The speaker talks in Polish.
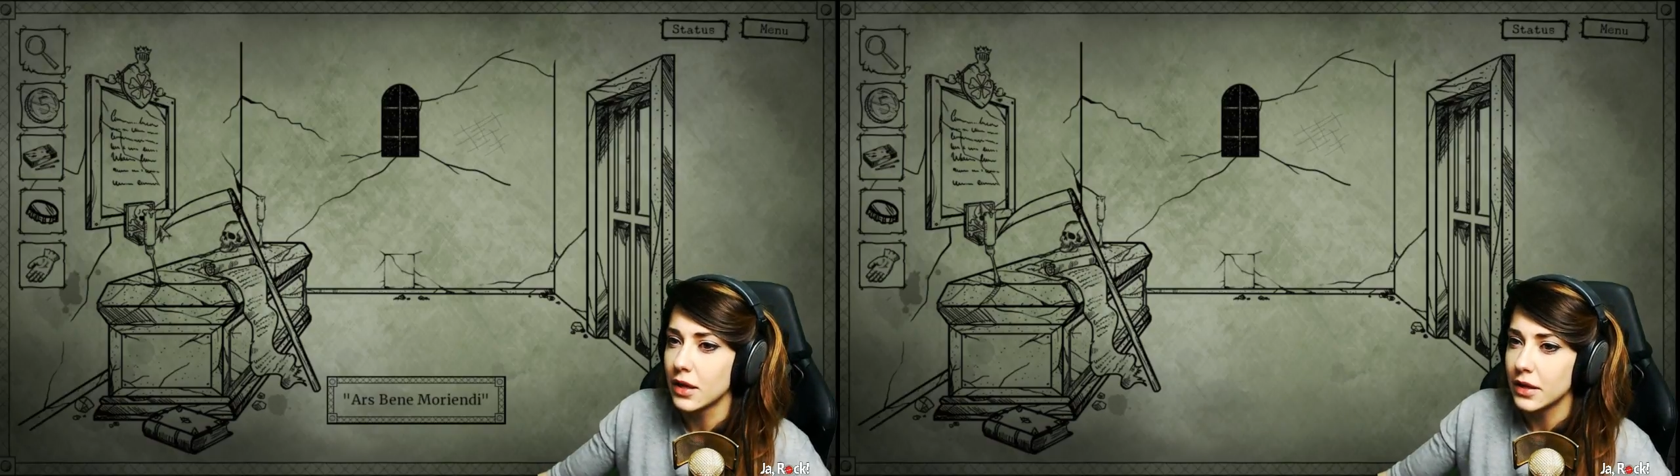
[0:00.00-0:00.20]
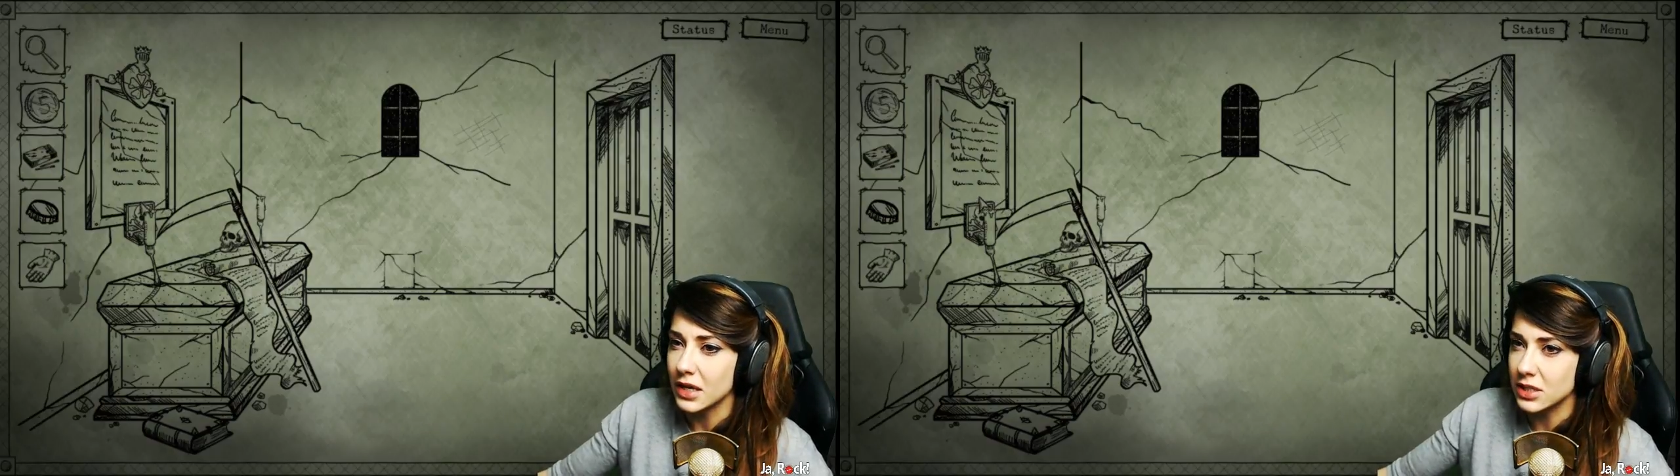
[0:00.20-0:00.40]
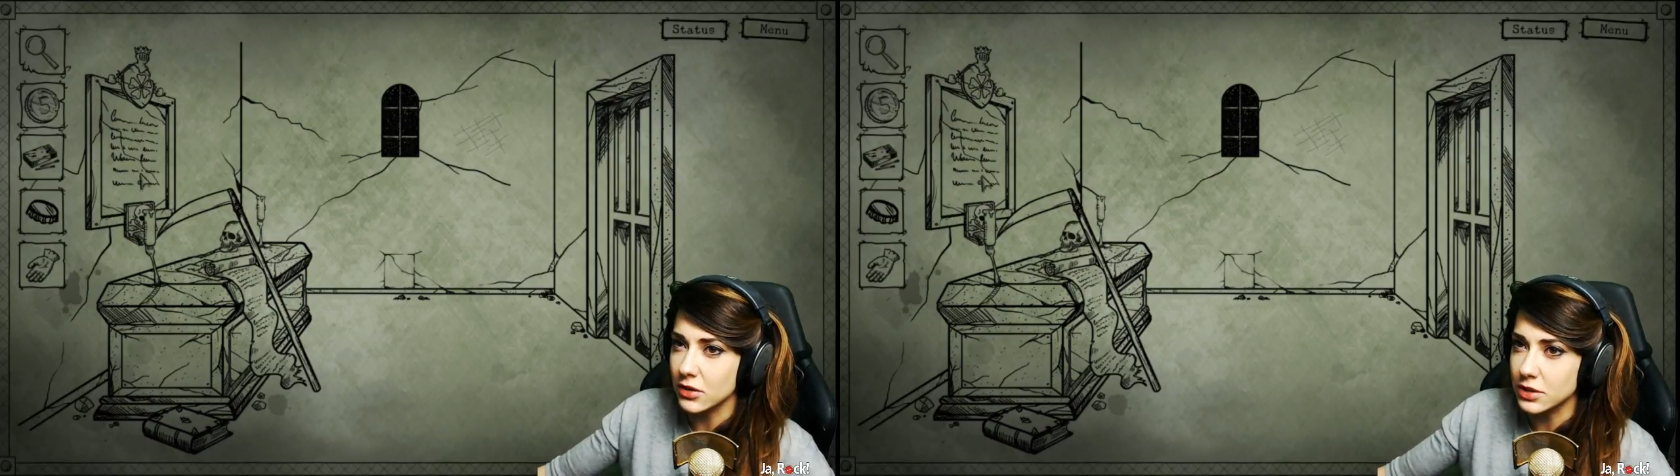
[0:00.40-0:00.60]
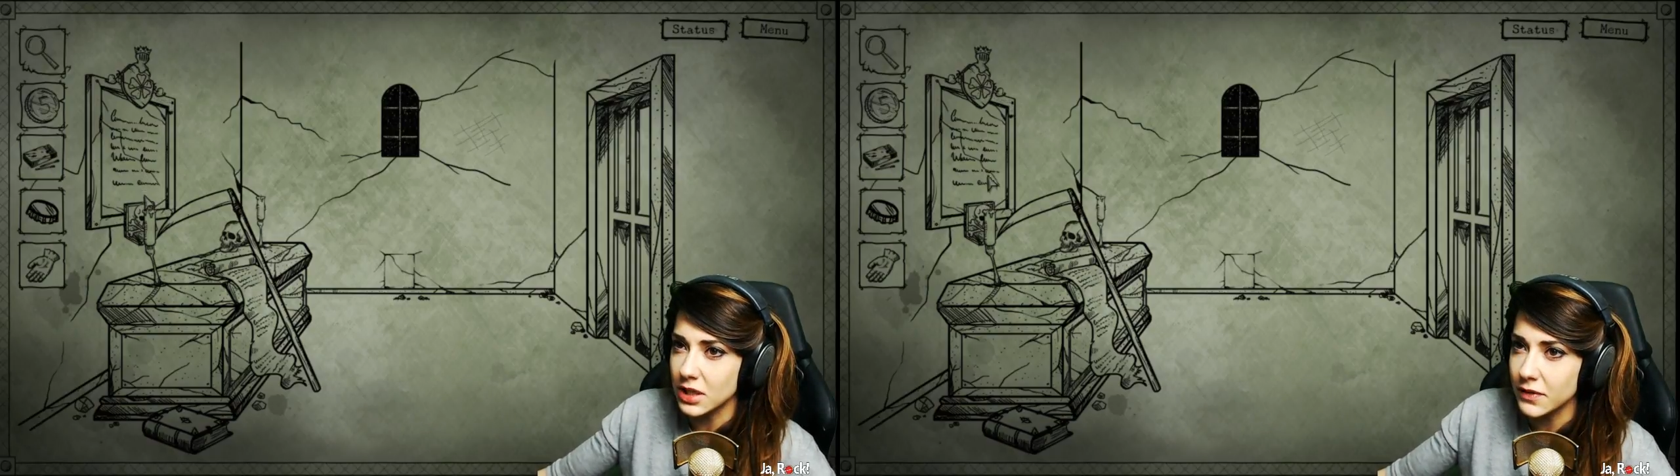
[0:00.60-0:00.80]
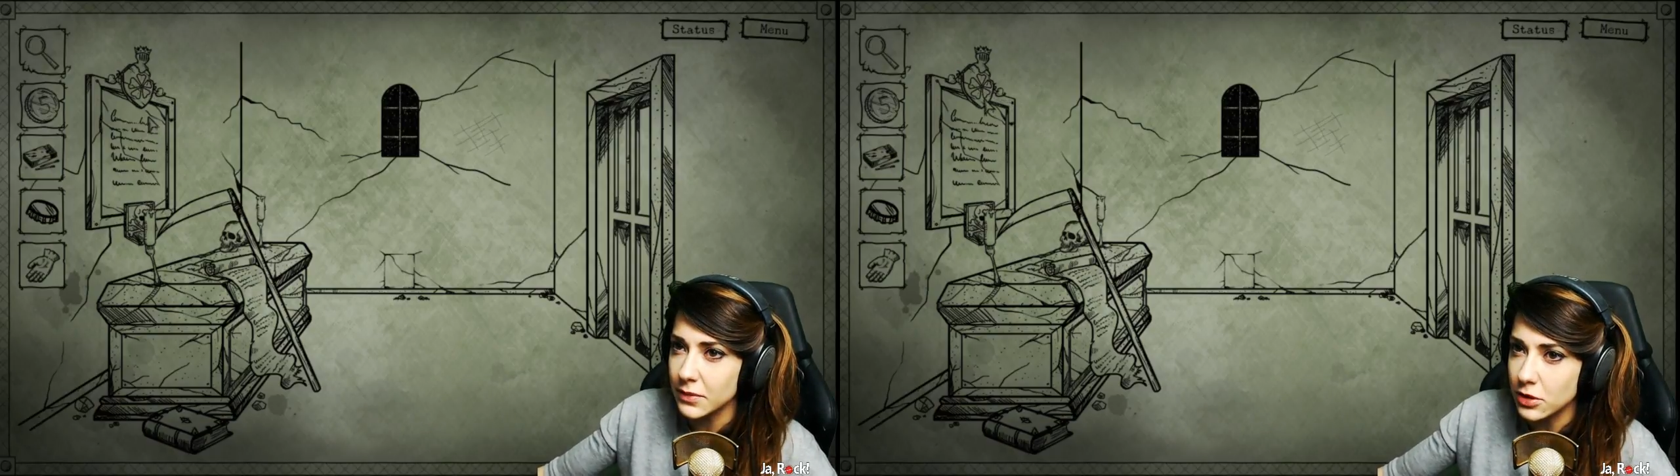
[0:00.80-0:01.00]
Jak czegoś
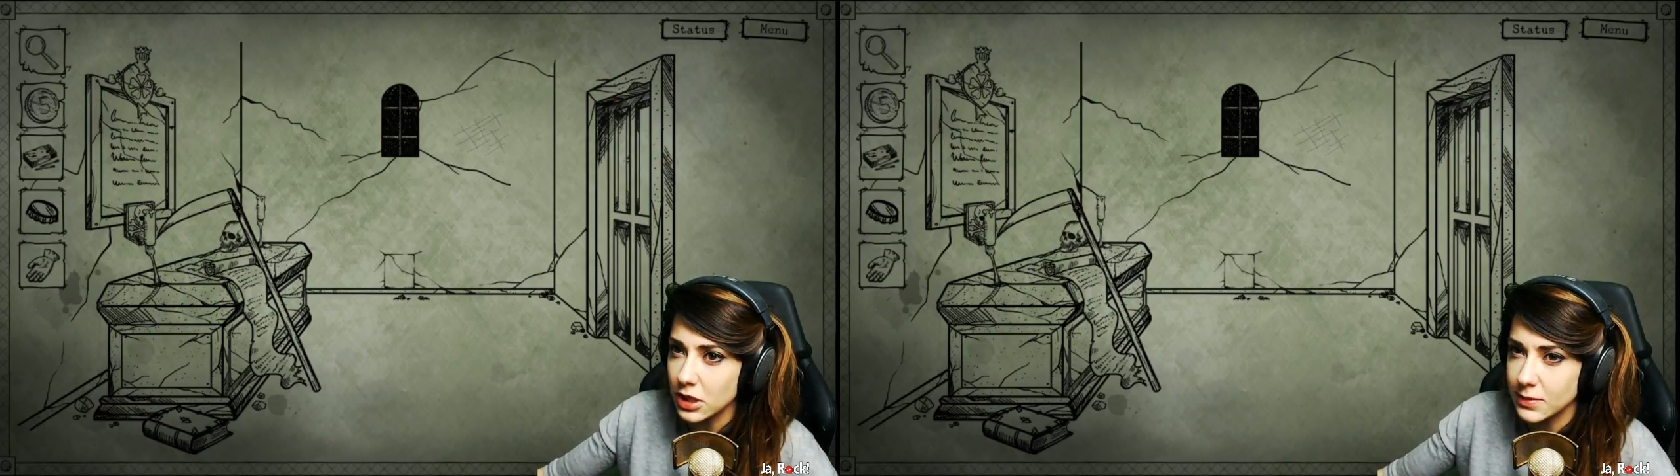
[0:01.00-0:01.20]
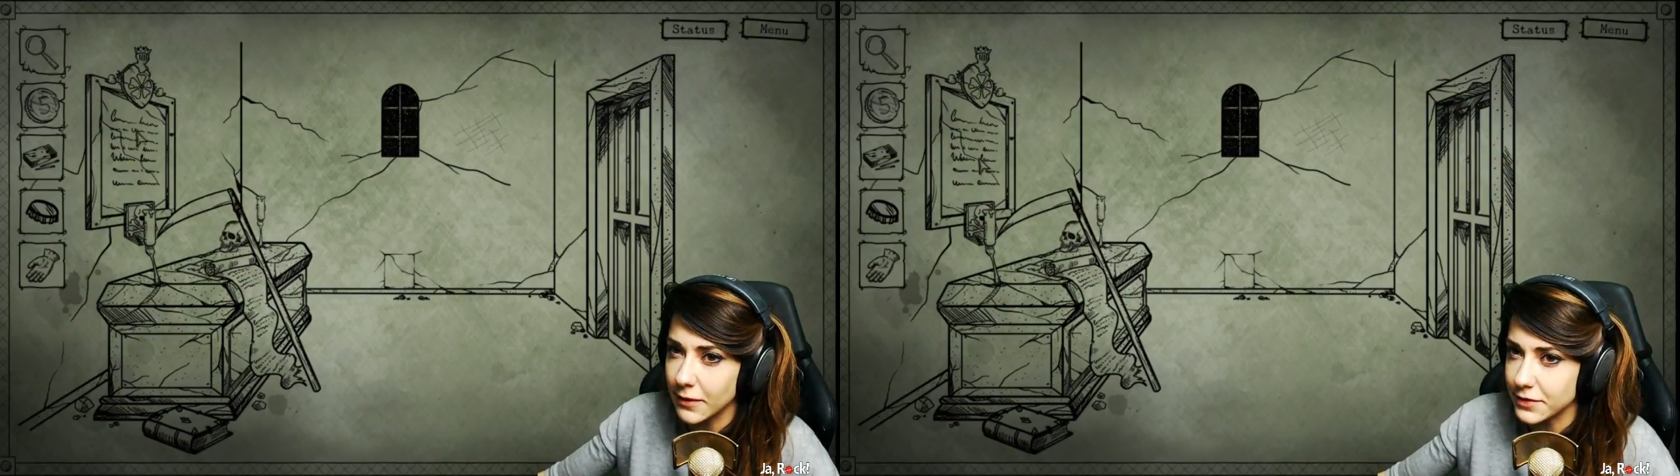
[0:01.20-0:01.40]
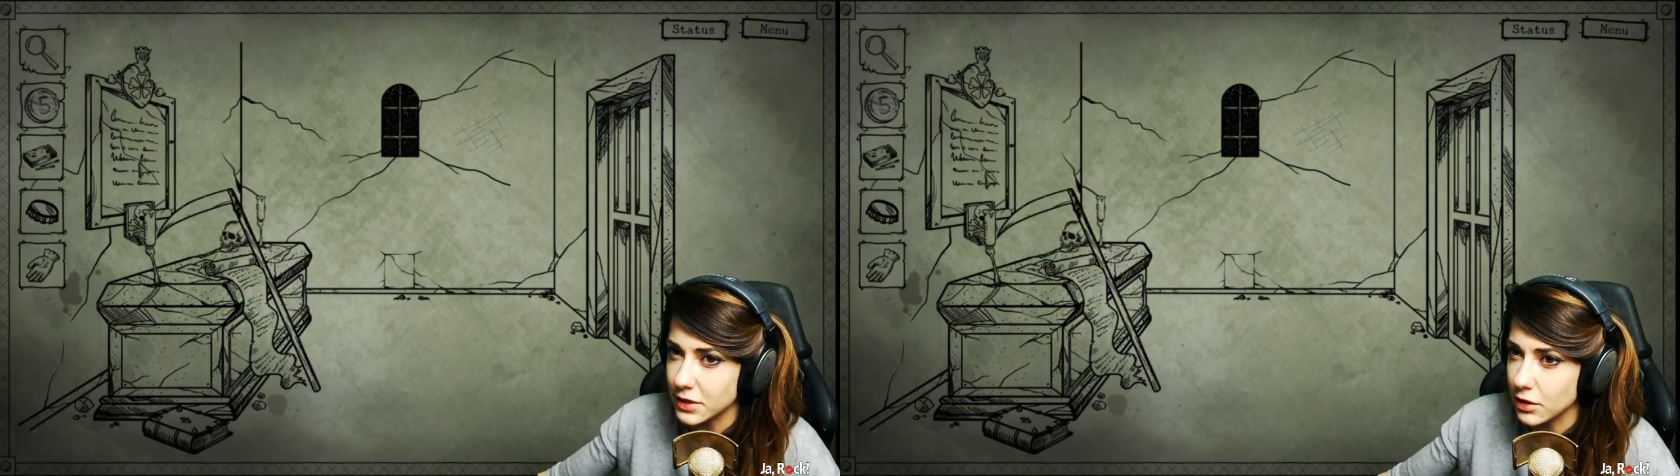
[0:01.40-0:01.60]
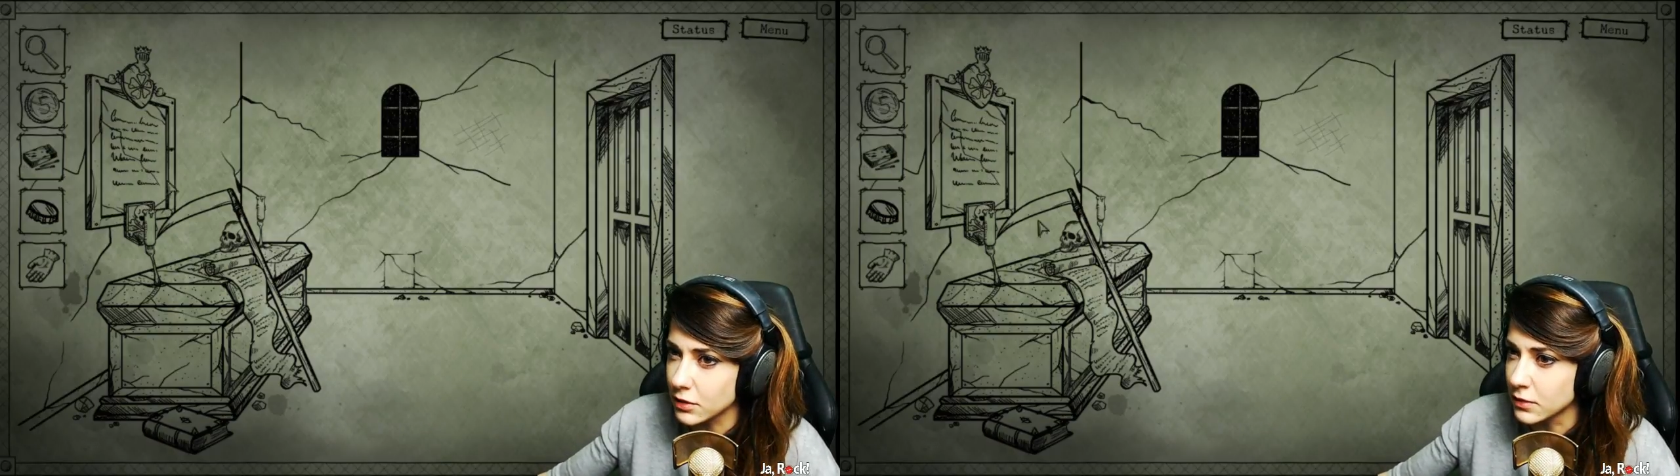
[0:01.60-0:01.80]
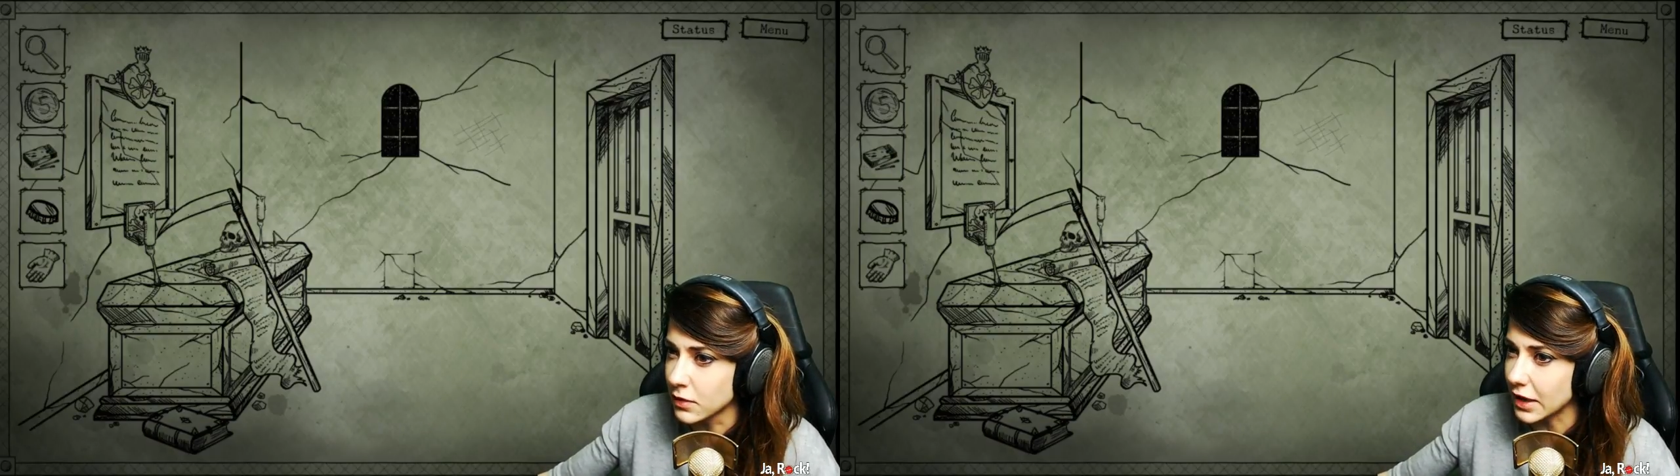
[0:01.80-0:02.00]
nie wiem, to też mam wtedy
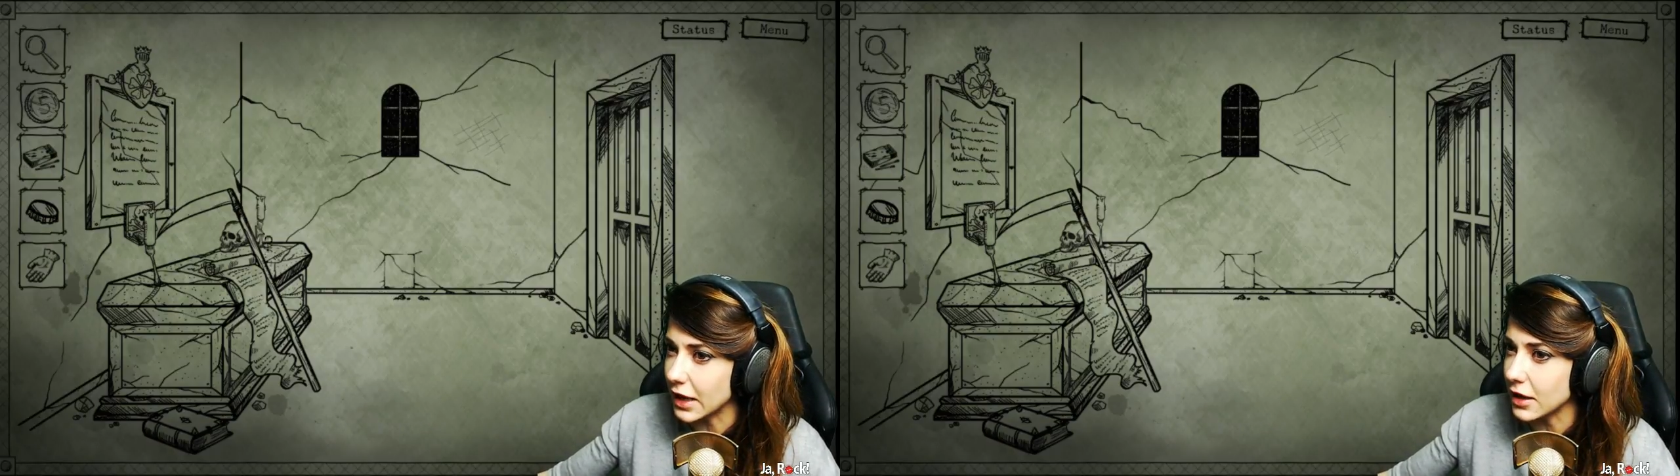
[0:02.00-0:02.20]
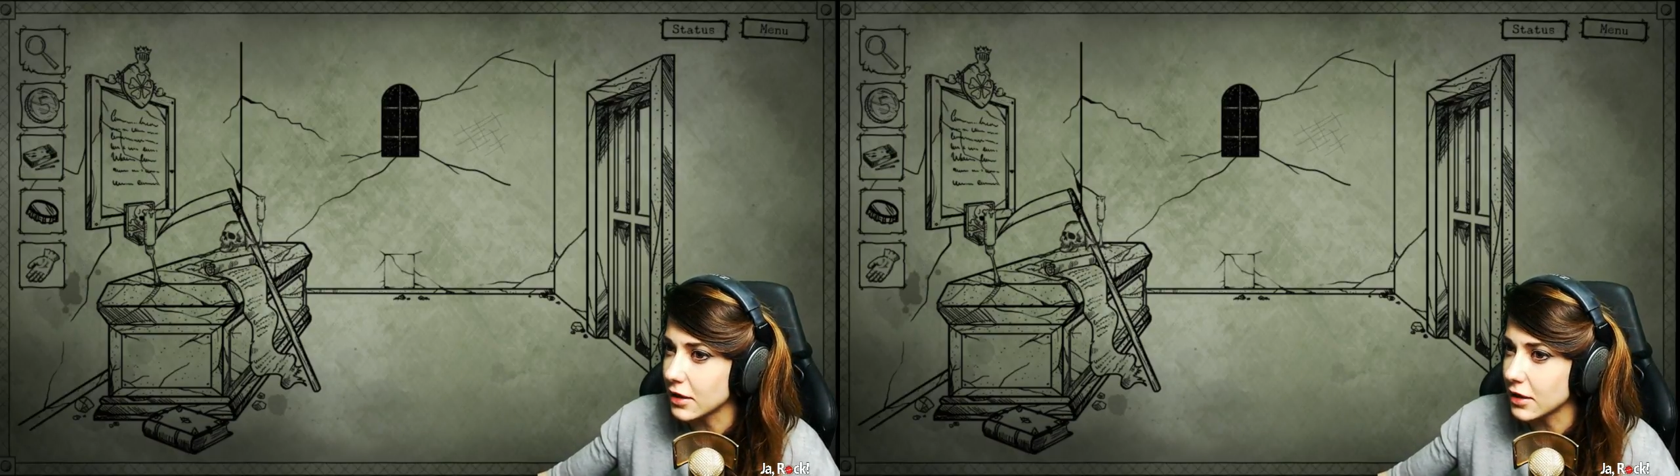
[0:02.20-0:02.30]
Google'a.